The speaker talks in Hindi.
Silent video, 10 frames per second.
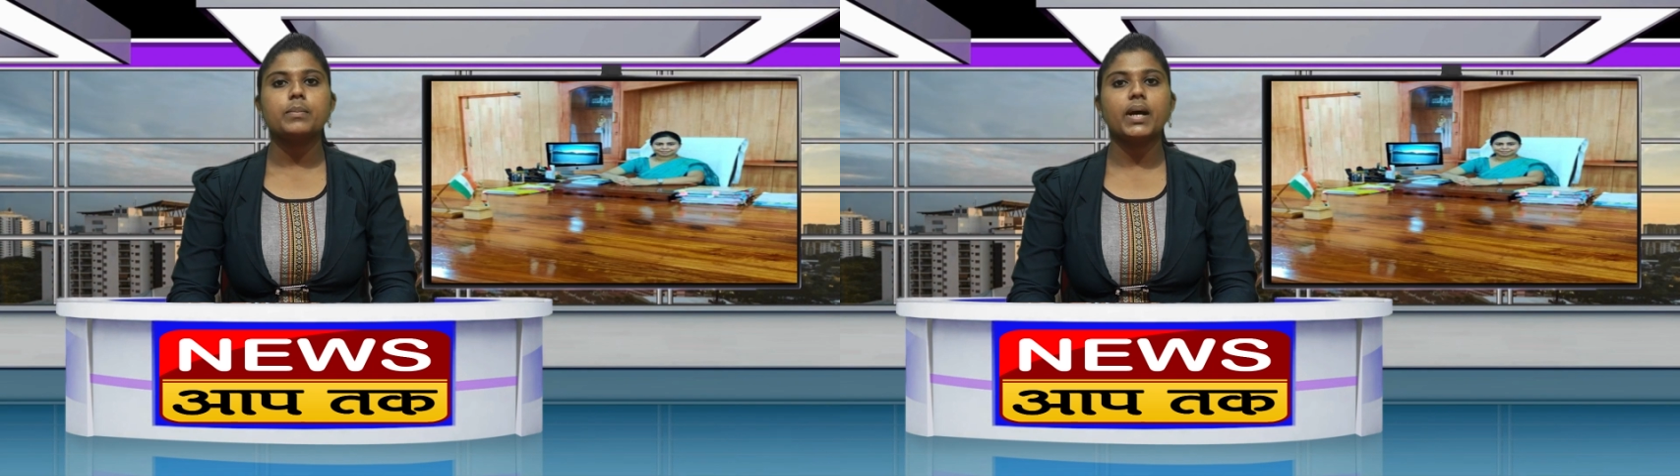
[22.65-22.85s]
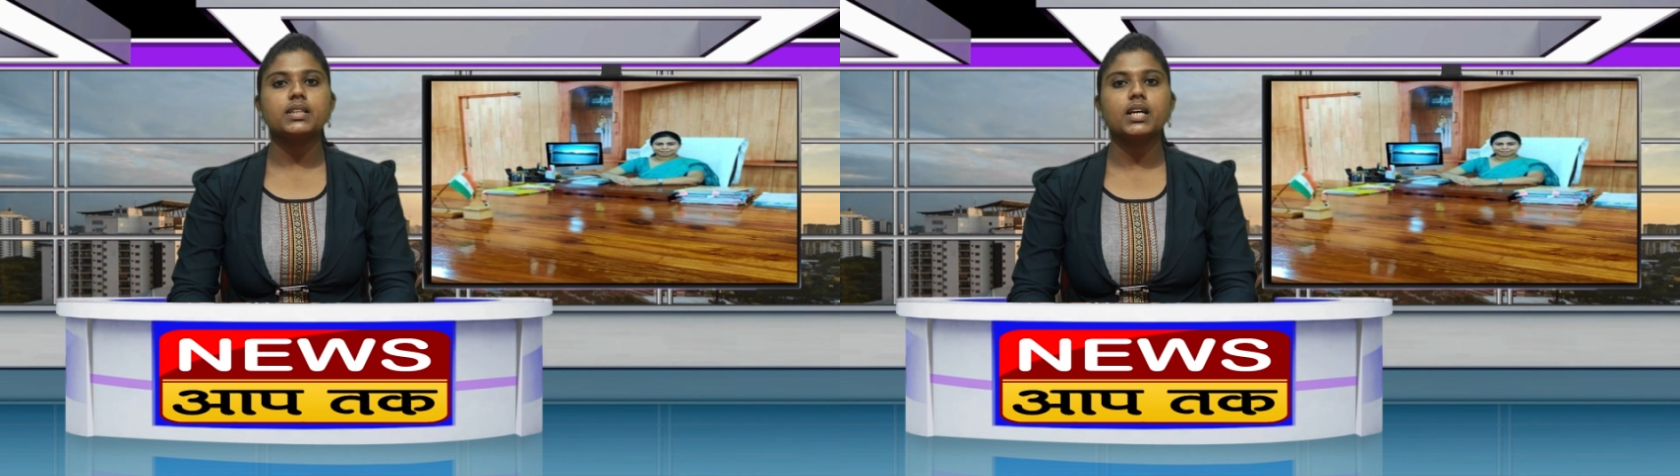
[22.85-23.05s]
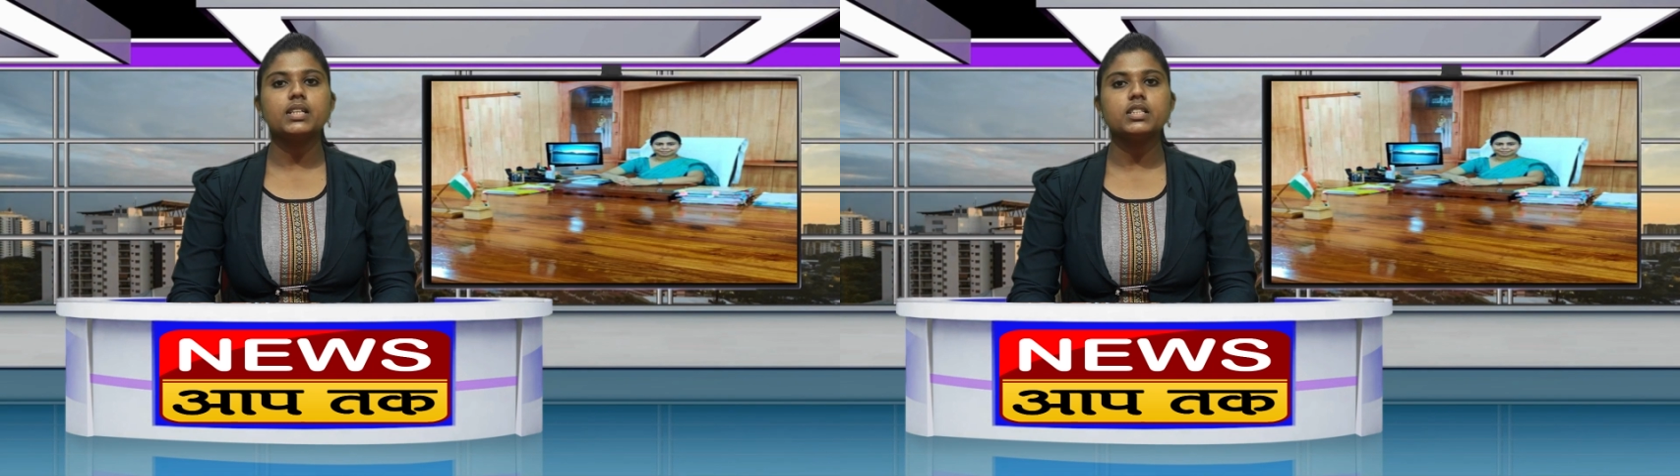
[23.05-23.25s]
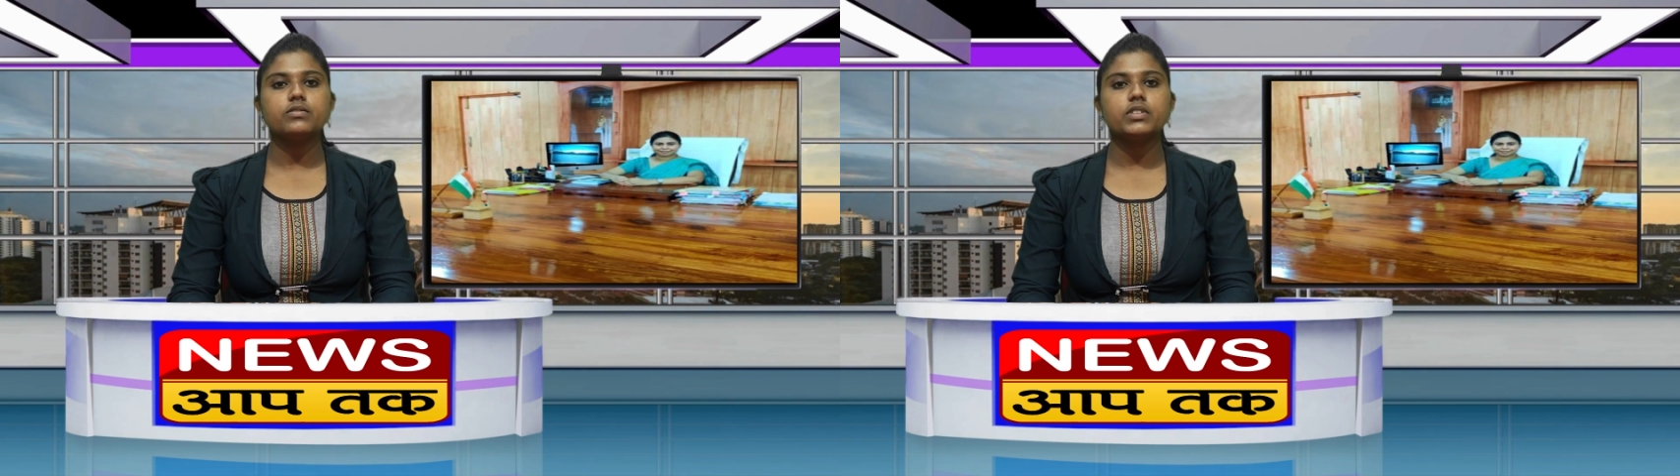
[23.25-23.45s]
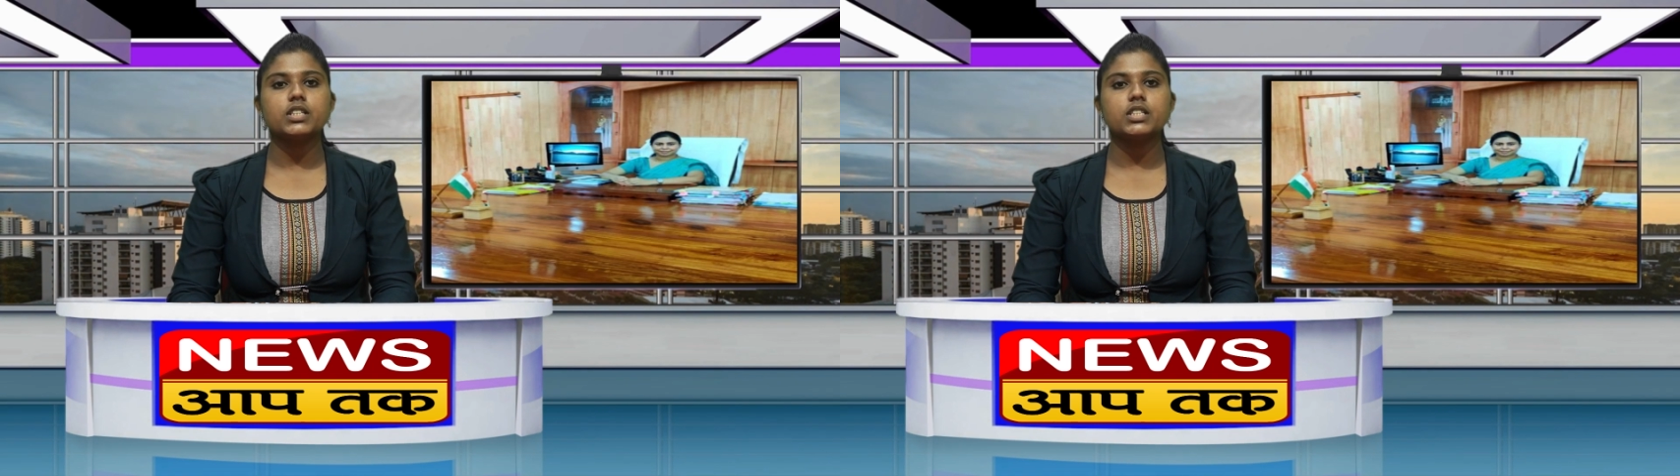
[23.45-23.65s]

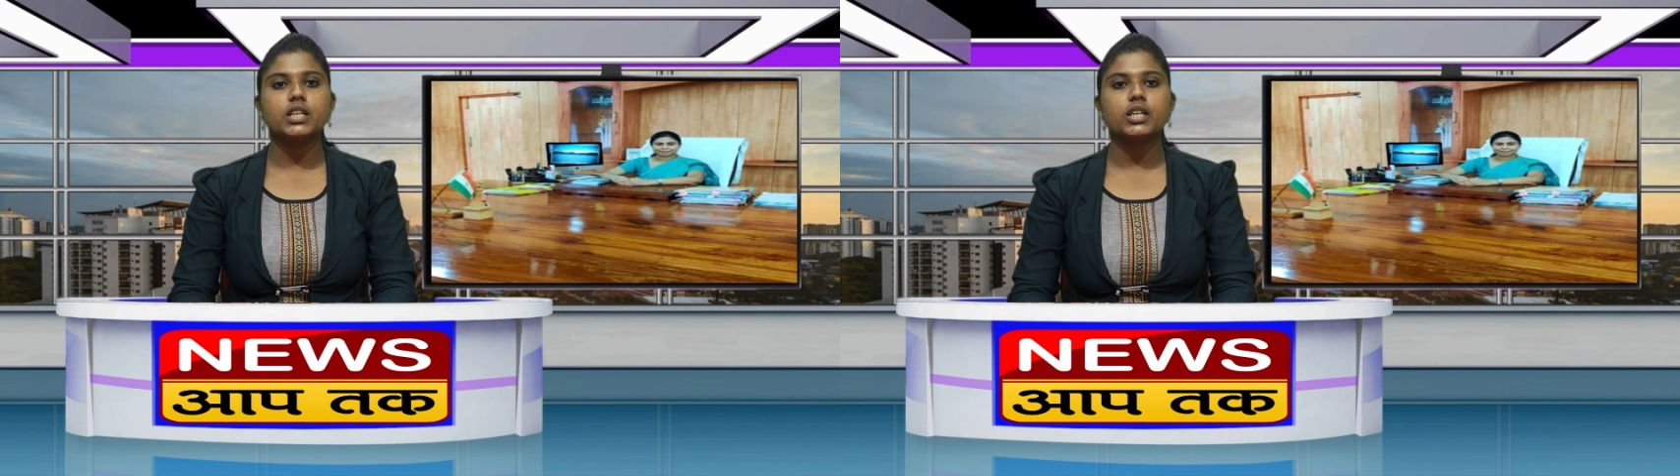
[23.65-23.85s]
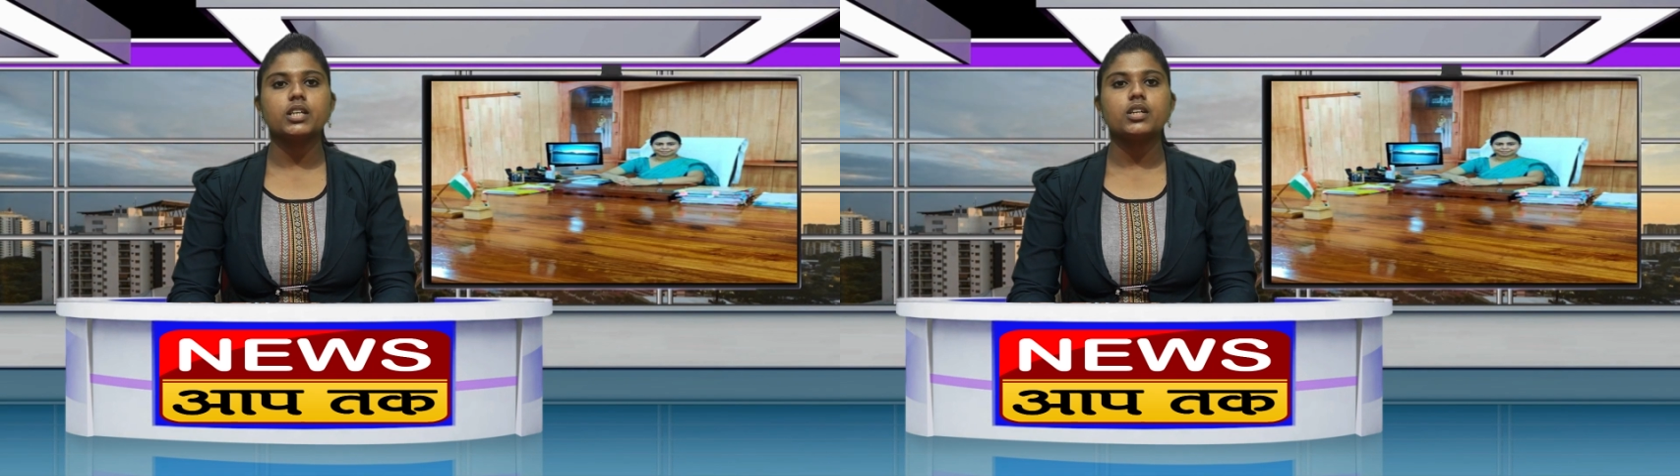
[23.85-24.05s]
45 वर्ष के